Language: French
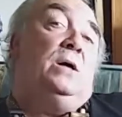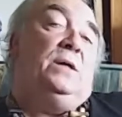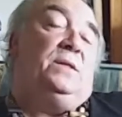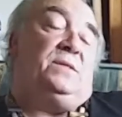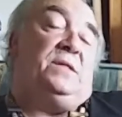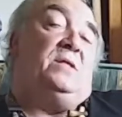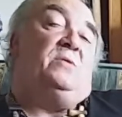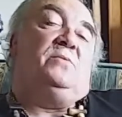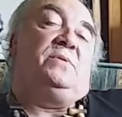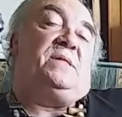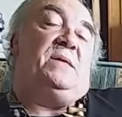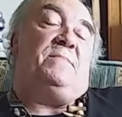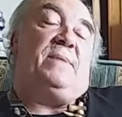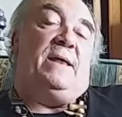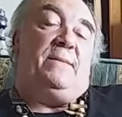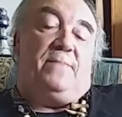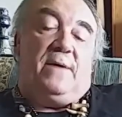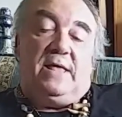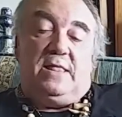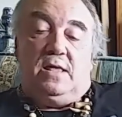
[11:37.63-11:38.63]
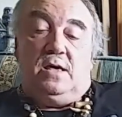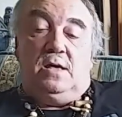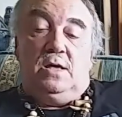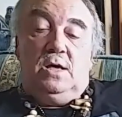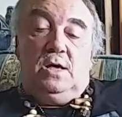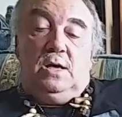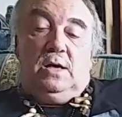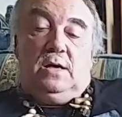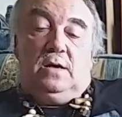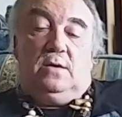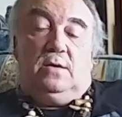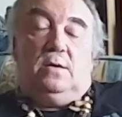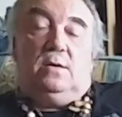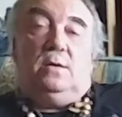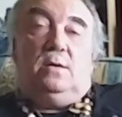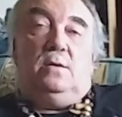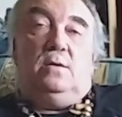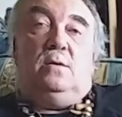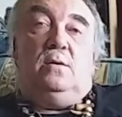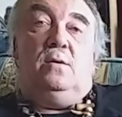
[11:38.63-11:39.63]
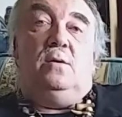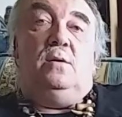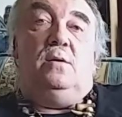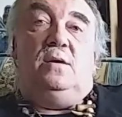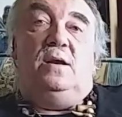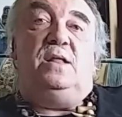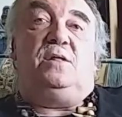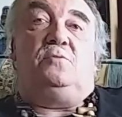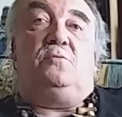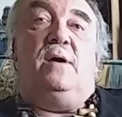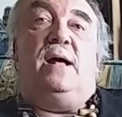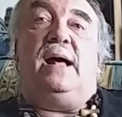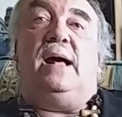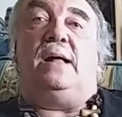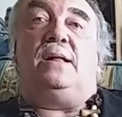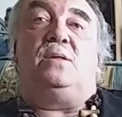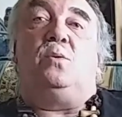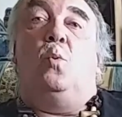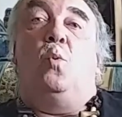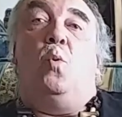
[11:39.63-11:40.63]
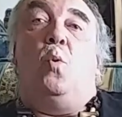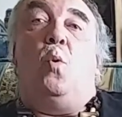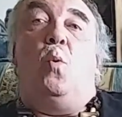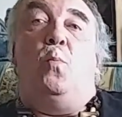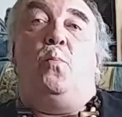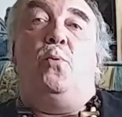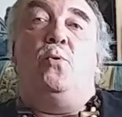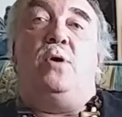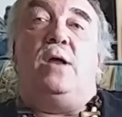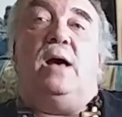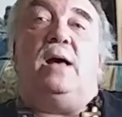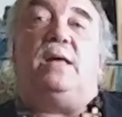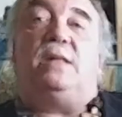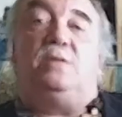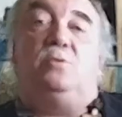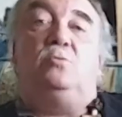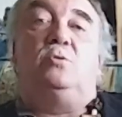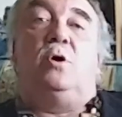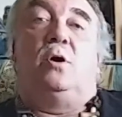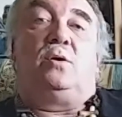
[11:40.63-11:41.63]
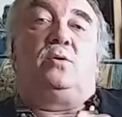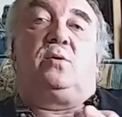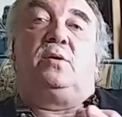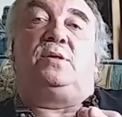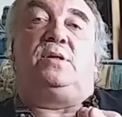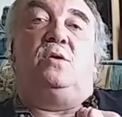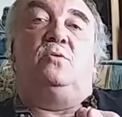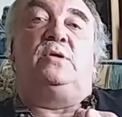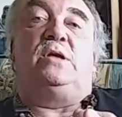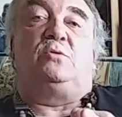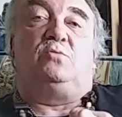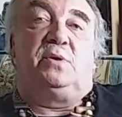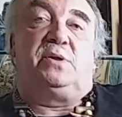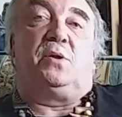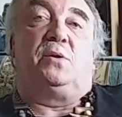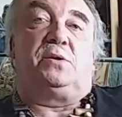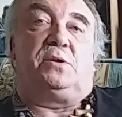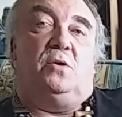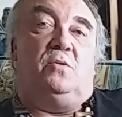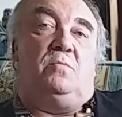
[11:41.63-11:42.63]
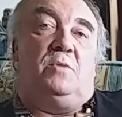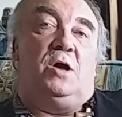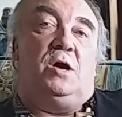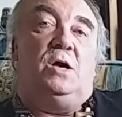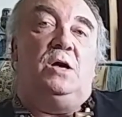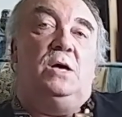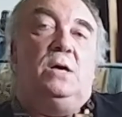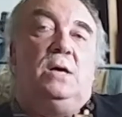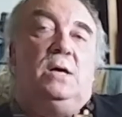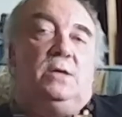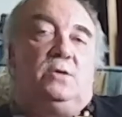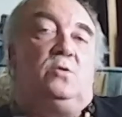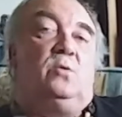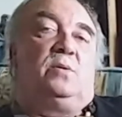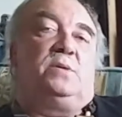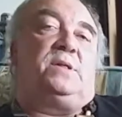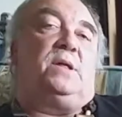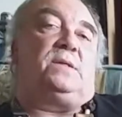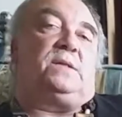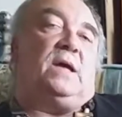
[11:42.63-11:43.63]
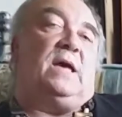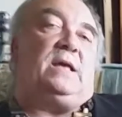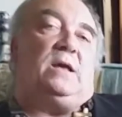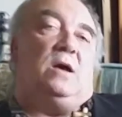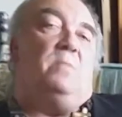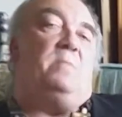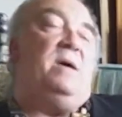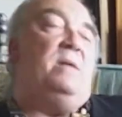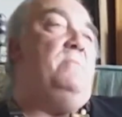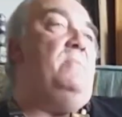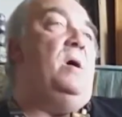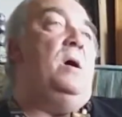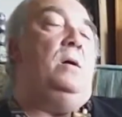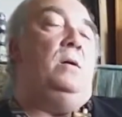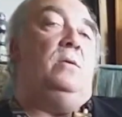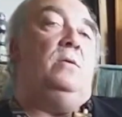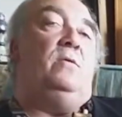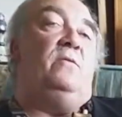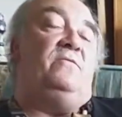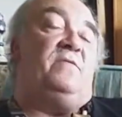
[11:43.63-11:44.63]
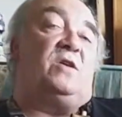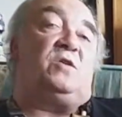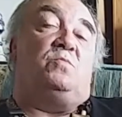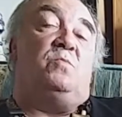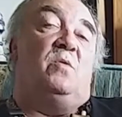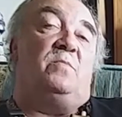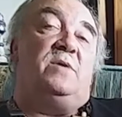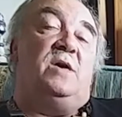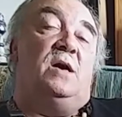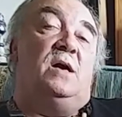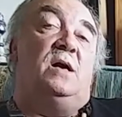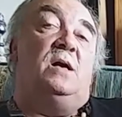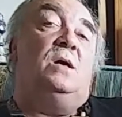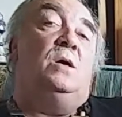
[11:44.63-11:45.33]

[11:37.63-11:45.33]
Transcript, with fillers: Sinon, ce n'est pas la peine. Euh, l'histoire, on, peut la résoudre que si on est tous ensemble. Donc, ça serait quand même euh, vachement bien